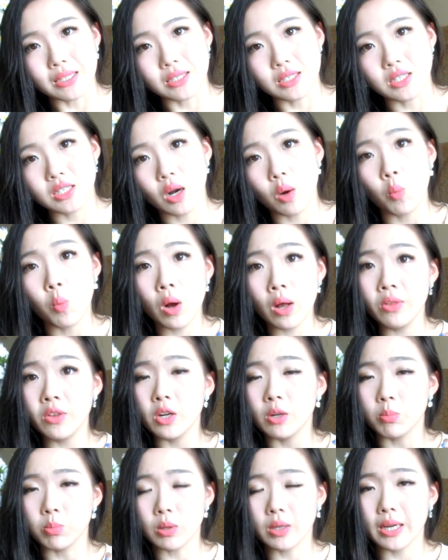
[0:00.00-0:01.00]
子叫
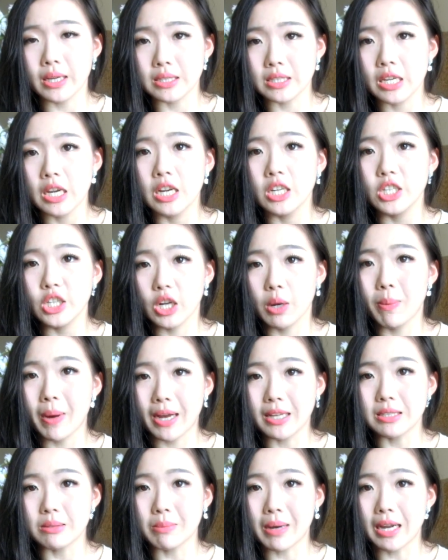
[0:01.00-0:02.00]
Wonder Place 这个
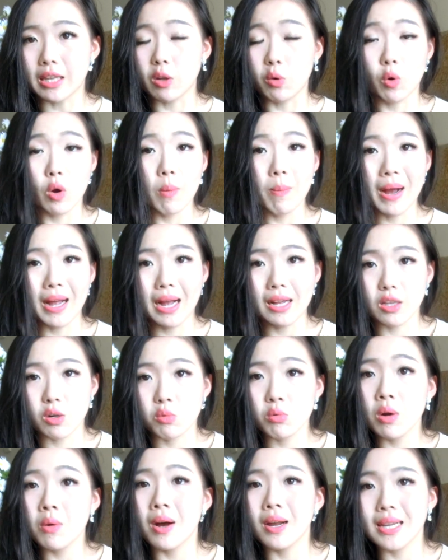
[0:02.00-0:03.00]
牌子买的，我会把它的
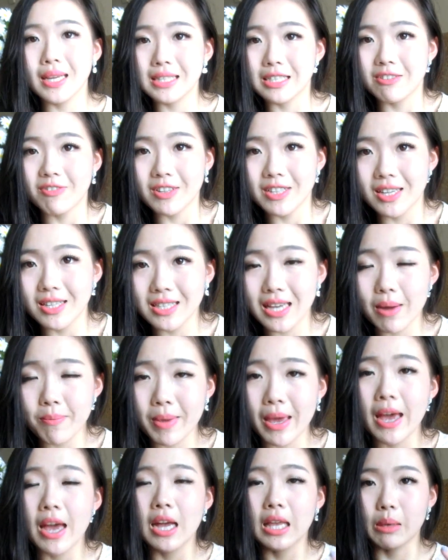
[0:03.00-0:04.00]
官网链接放在下
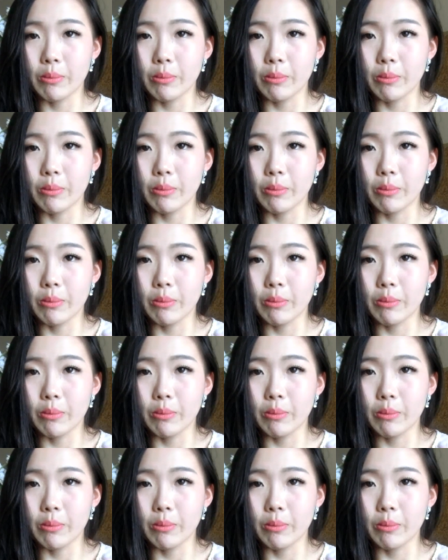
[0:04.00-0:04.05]
面，